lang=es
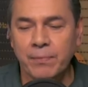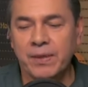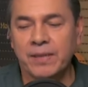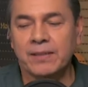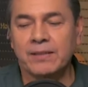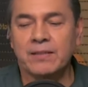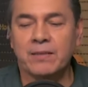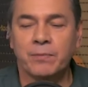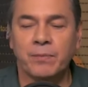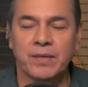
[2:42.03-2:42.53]

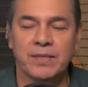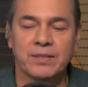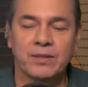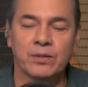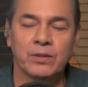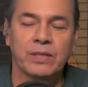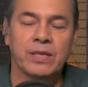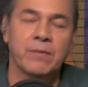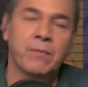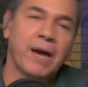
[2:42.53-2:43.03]

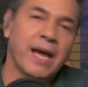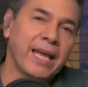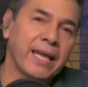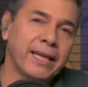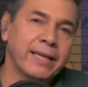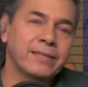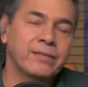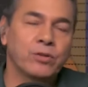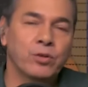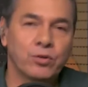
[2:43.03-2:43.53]
participación de
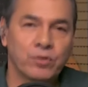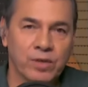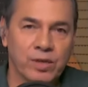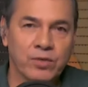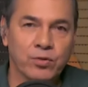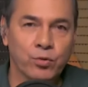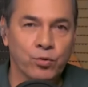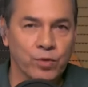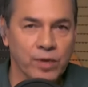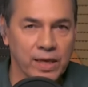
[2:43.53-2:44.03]
maestros y
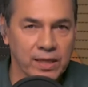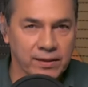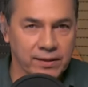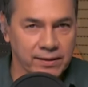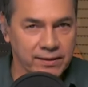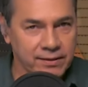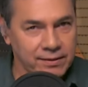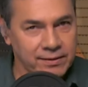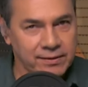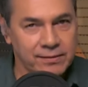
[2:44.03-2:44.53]

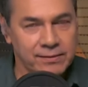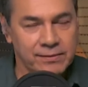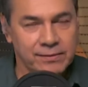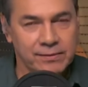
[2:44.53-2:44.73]
estudiantes?